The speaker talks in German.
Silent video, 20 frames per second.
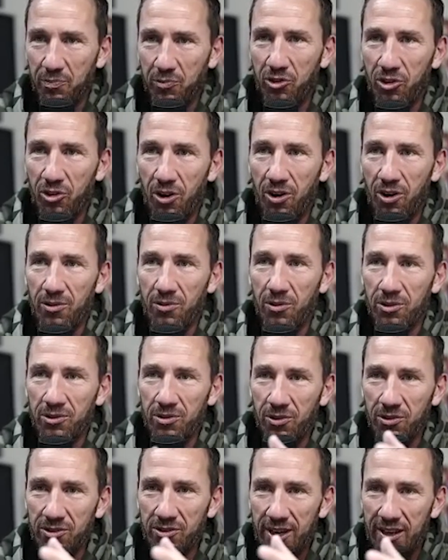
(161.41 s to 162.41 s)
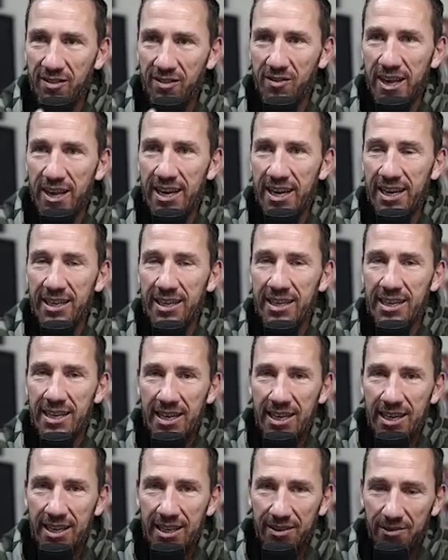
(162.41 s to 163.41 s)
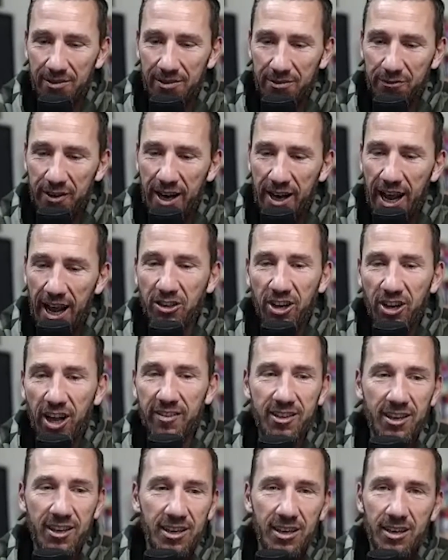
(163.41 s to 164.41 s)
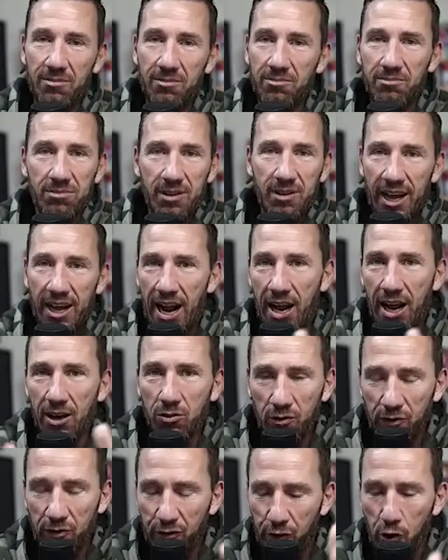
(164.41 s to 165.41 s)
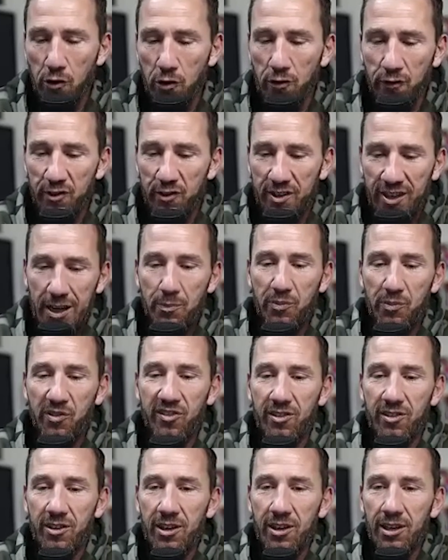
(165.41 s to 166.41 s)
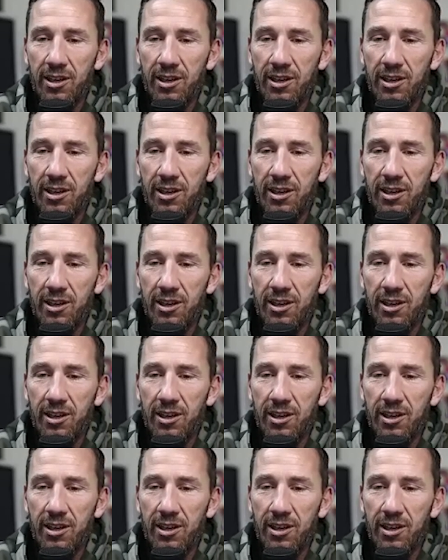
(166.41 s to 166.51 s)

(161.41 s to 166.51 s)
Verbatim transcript: So, und, und deswegen, vielleicht hast du, keine Ahnung, fünf Tipps